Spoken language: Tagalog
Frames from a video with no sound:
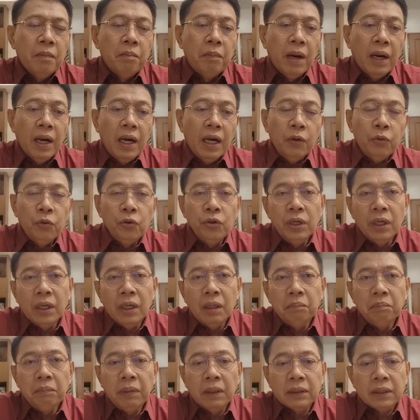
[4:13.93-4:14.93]
Baka kulang
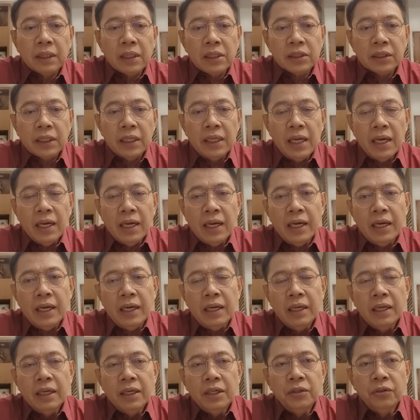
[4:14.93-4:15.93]
ang batas. Kaya
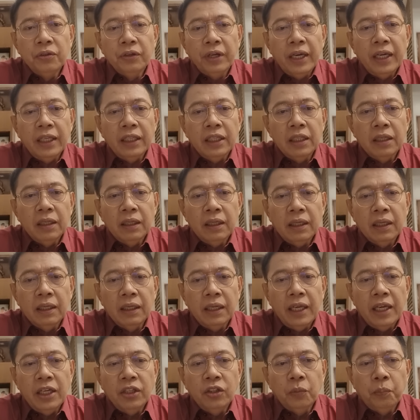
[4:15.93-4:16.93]
nga yung aid,
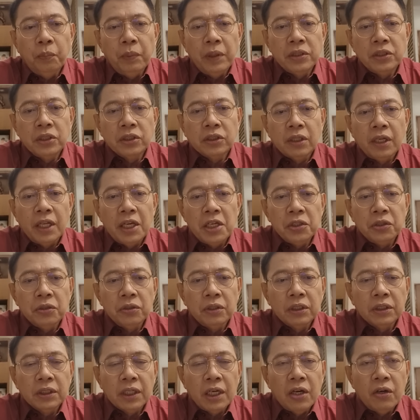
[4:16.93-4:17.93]
in aid of
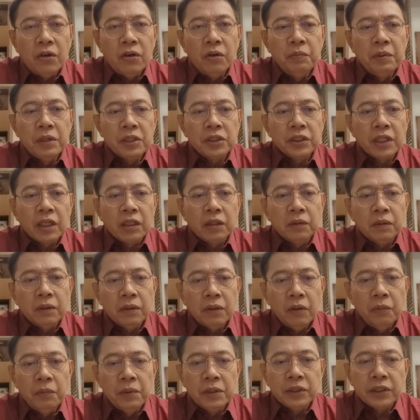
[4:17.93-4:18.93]
legislation at saka oversight,
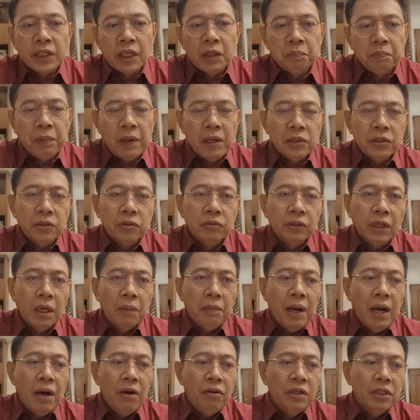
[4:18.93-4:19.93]
oversight function,
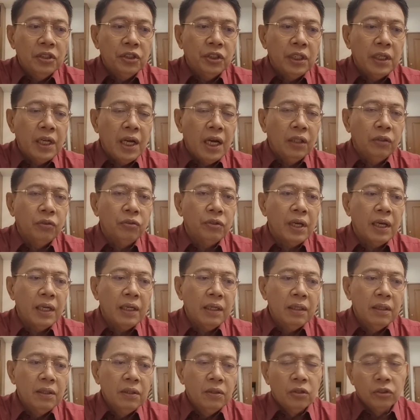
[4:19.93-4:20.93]
trabaho ng Senado yan
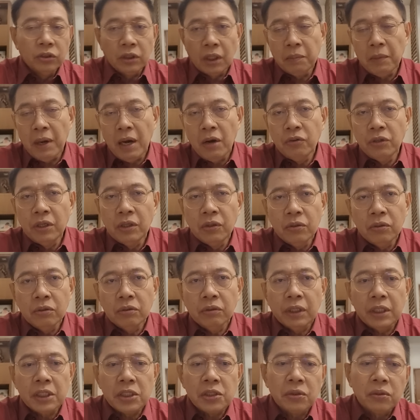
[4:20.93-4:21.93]
o trabaho ng
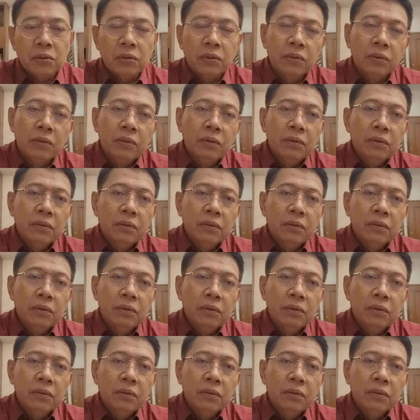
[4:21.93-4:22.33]
Kongreso.